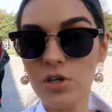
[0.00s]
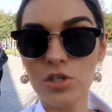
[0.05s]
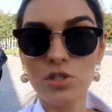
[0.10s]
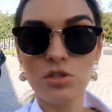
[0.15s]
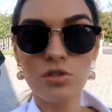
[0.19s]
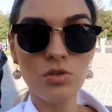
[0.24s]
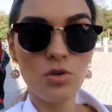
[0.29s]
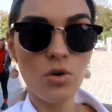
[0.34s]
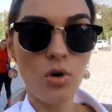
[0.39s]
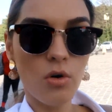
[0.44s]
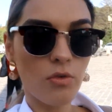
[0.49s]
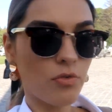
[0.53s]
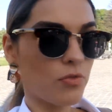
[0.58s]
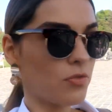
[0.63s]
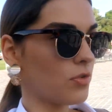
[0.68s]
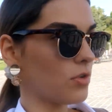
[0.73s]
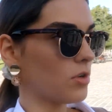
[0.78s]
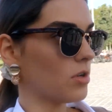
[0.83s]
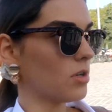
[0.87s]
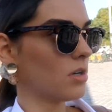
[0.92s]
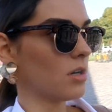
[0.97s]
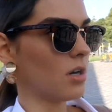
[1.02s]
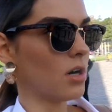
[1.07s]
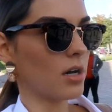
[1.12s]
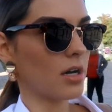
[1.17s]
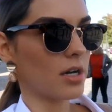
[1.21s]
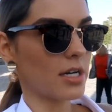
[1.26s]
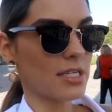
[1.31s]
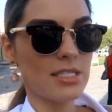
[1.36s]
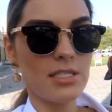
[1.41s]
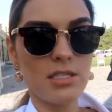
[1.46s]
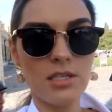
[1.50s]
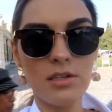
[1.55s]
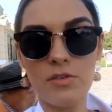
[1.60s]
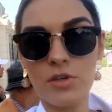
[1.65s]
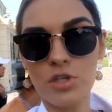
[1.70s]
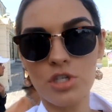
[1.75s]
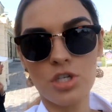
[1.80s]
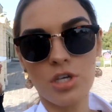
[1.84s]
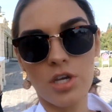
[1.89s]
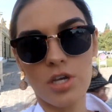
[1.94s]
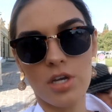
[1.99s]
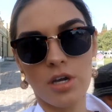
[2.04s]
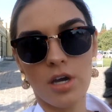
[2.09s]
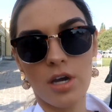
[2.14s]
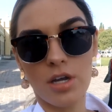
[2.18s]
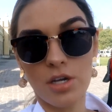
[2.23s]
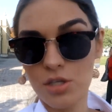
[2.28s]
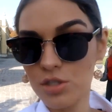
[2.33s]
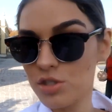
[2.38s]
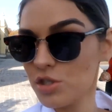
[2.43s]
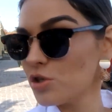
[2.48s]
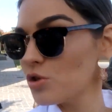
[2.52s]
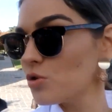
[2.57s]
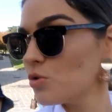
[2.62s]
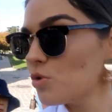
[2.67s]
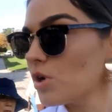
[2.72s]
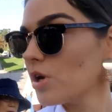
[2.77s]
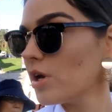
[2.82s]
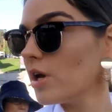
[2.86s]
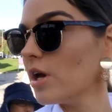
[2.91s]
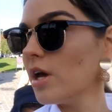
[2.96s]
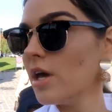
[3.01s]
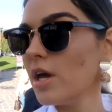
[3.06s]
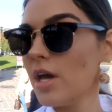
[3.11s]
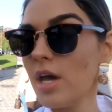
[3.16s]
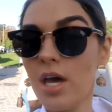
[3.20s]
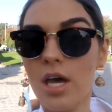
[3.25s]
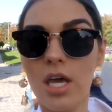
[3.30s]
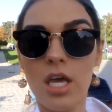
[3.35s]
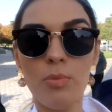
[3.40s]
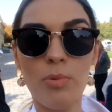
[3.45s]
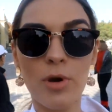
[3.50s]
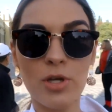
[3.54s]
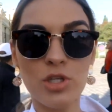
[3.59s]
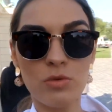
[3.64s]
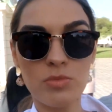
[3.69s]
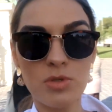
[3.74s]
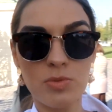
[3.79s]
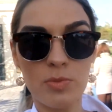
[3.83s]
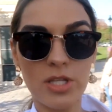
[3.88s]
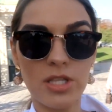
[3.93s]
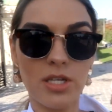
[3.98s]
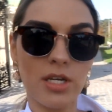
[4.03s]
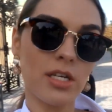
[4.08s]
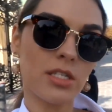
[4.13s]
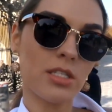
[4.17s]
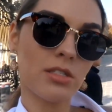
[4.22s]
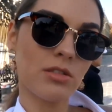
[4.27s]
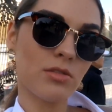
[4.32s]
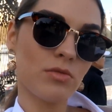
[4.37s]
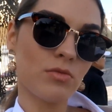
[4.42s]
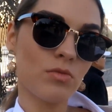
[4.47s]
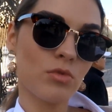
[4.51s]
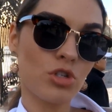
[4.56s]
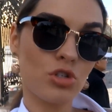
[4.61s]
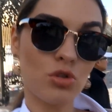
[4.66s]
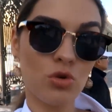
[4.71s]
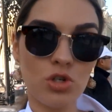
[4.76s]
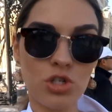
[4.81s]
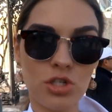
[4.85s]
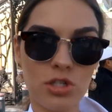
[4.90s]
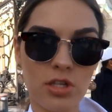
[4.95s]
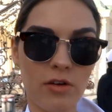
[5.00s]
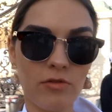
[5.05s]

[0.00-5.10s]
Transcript: дворцов, э, красивейшей архитектуры. И пойдем смотреть, что же